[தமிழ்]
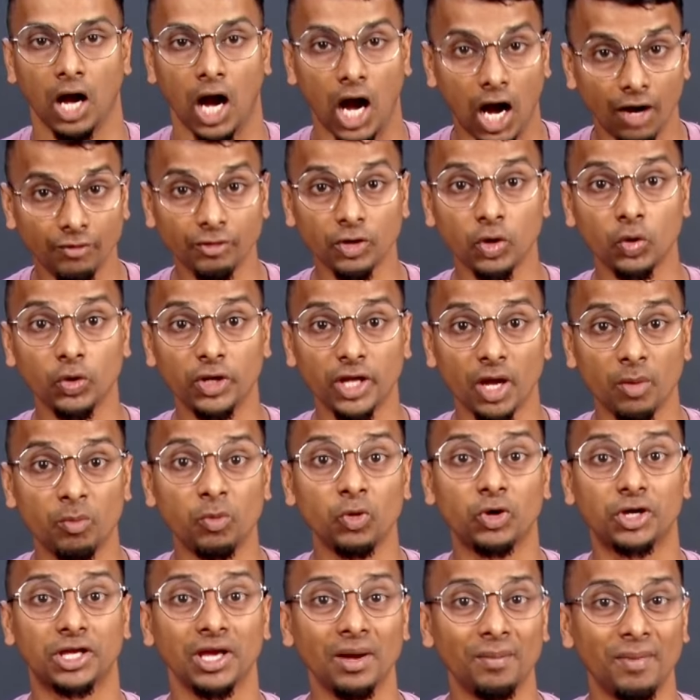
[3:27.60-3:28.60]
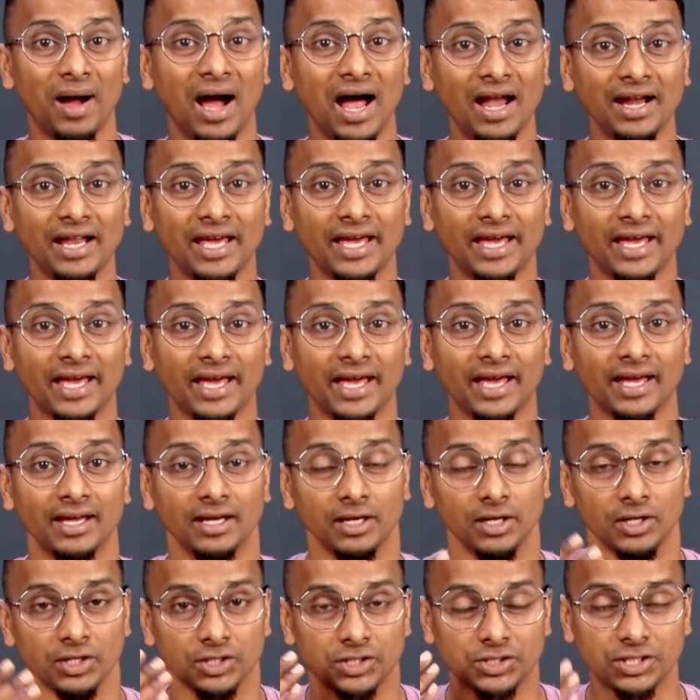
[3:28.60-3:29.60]
அவருடைய முக்கியமான
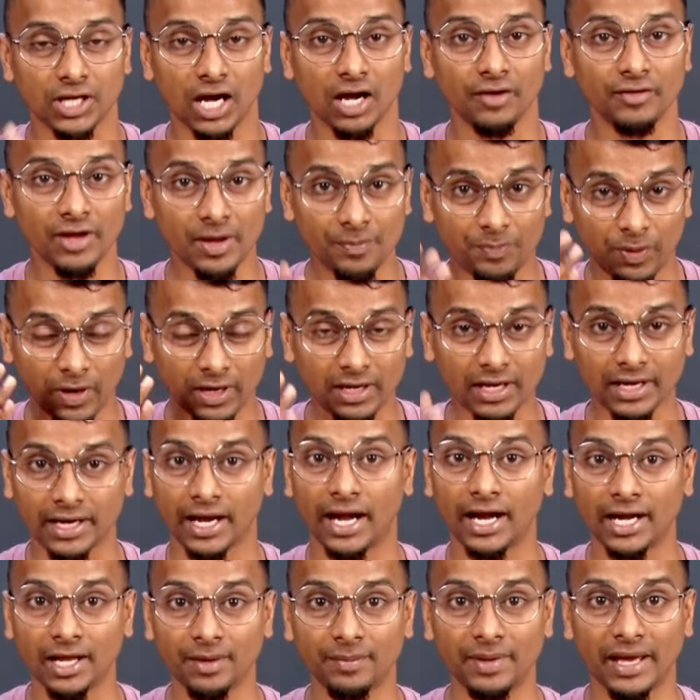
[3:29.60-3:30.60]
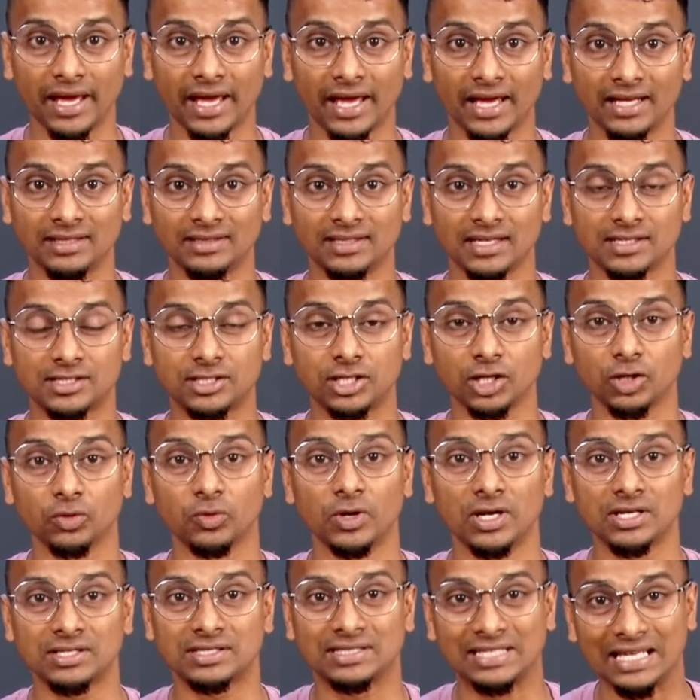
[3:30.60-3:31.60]
சர்வே பண்ணுற இடமே இந்த
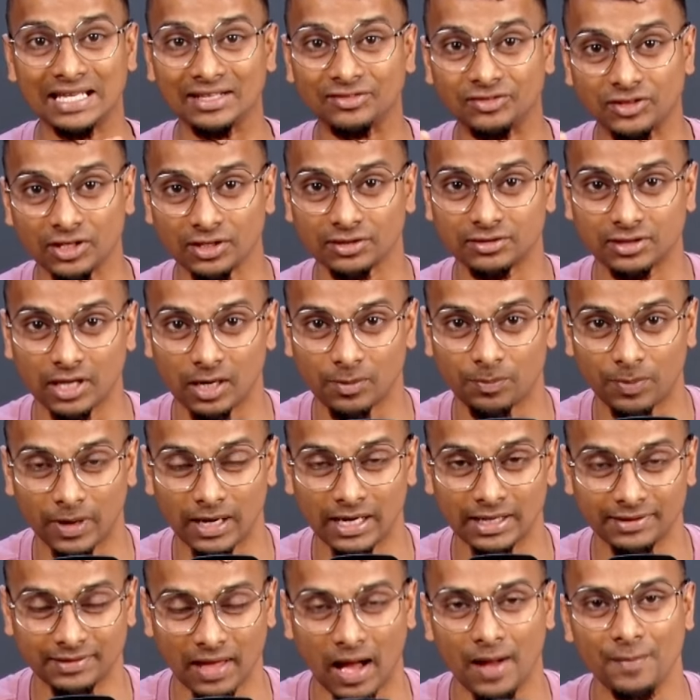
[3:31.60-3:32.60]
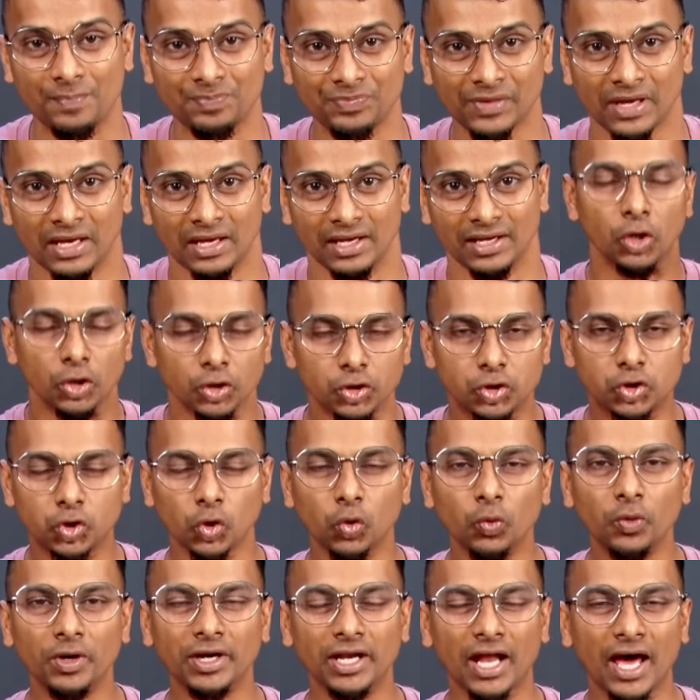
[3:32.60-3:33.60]
சிறுவர் சீர்திருத்தல் பள்ளி தான்
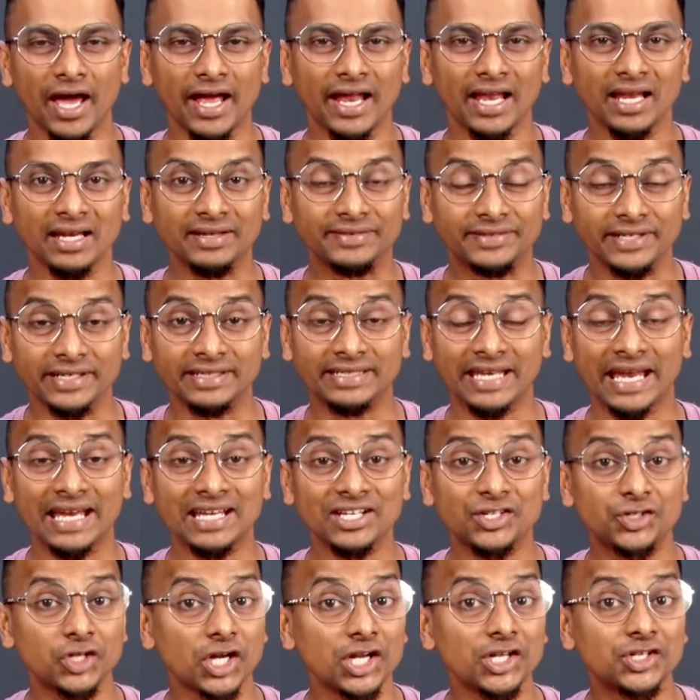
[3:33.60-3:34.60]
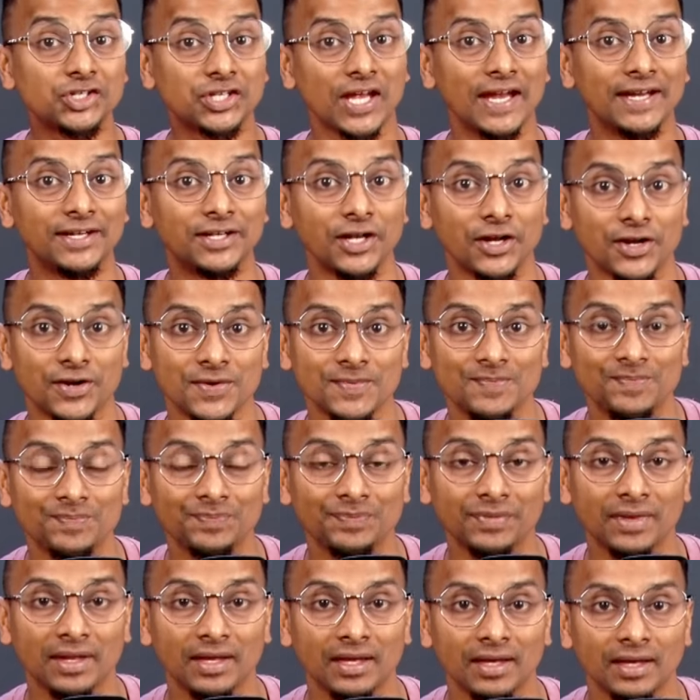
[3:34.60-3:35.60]
ஜூவனாயில் டிடென்ஷன் சென்டர்
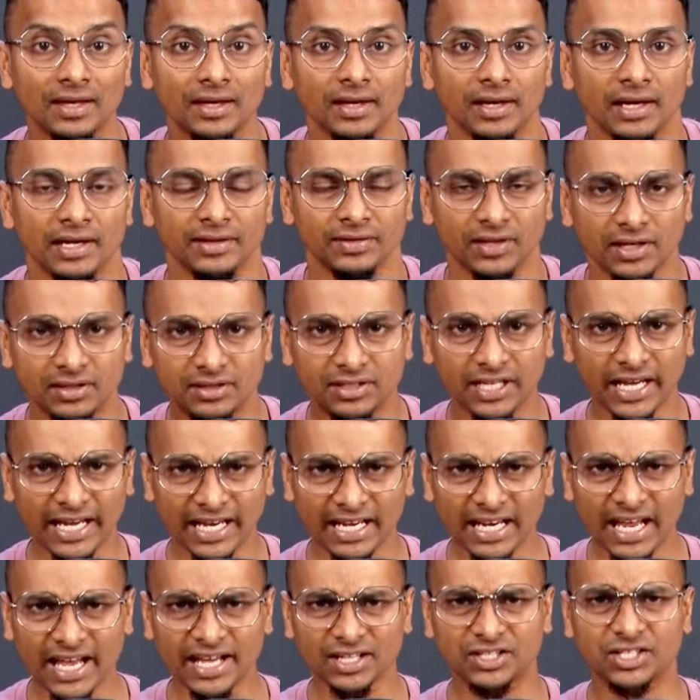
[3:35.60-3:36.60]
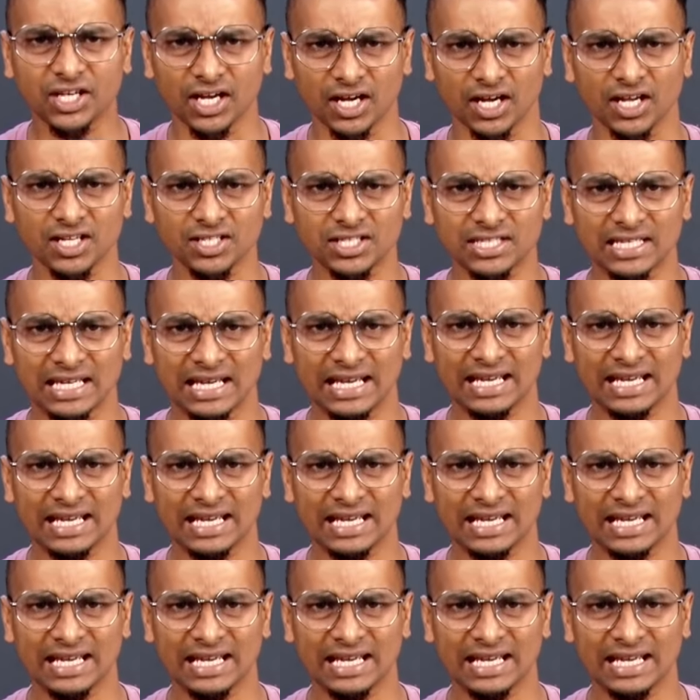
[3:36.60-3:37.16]
இந்த டீனேஜர்ஸ்